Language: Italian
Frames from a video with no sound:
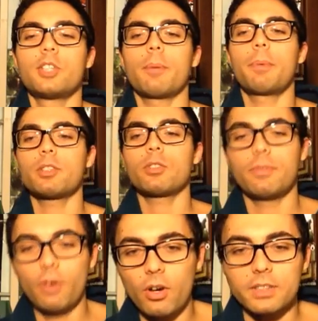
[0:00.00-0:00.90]
ci ha preso di
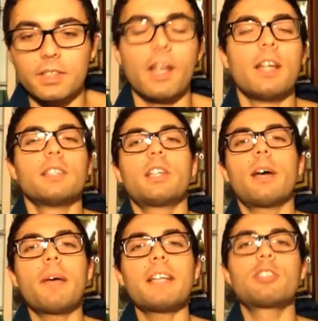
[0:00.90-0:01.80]
forza, ci
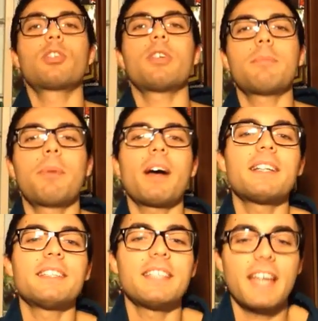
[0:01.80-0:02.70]
ha messo nei
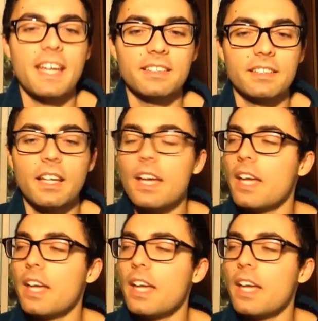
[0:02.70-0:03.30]
panni di Andy